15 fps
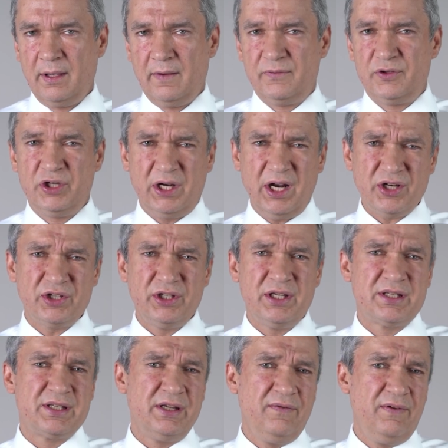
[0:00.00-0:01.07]
Вчерашнее
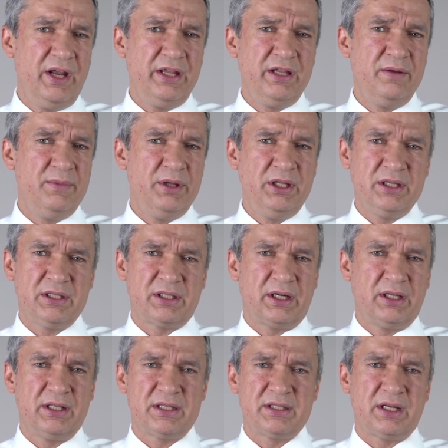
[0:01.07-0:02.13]
заявление
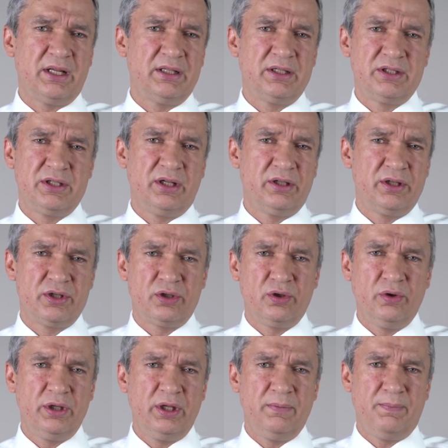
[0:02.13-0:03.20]
министра иностранных дел
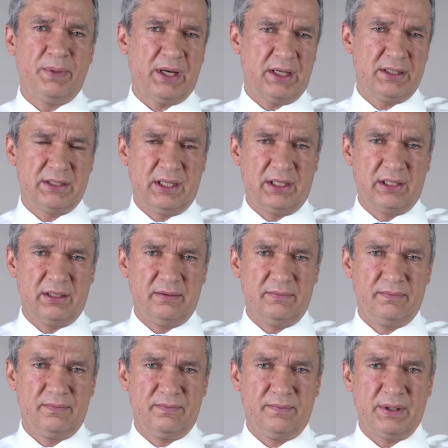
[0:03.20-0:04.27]
Эстонии показательно.
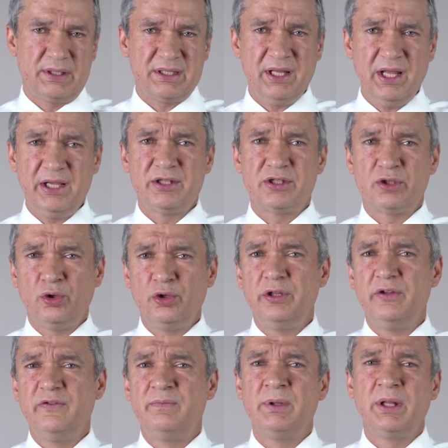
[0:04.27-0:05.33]
Посла
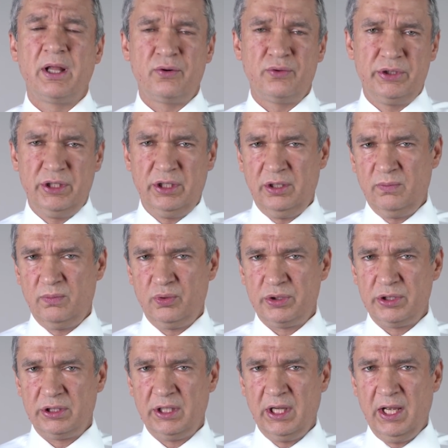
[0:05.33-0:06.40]
Эстонии в Беларуси не будет.